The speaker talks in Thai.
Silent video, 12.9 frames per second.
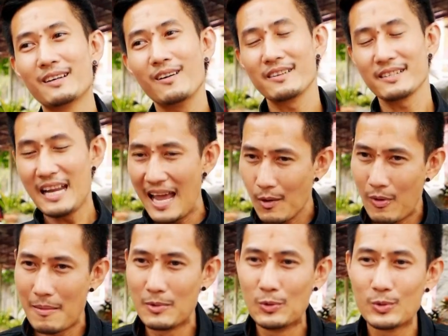นี้ก็ได้
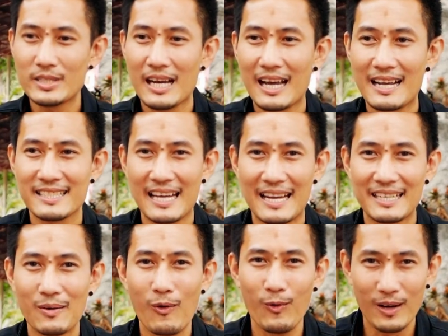ความรู้จากอาจา
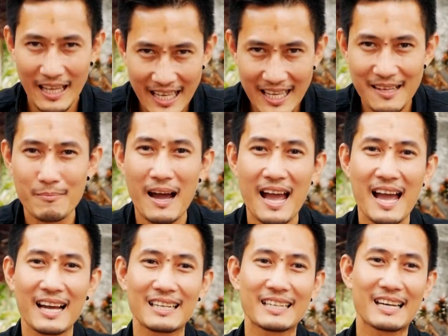รย์โอเล่
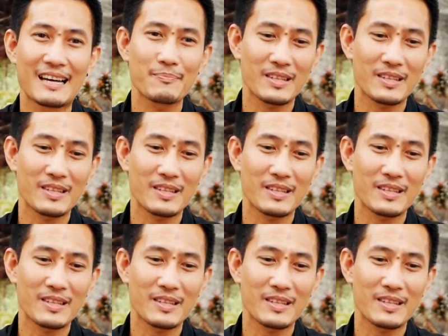มากเลยค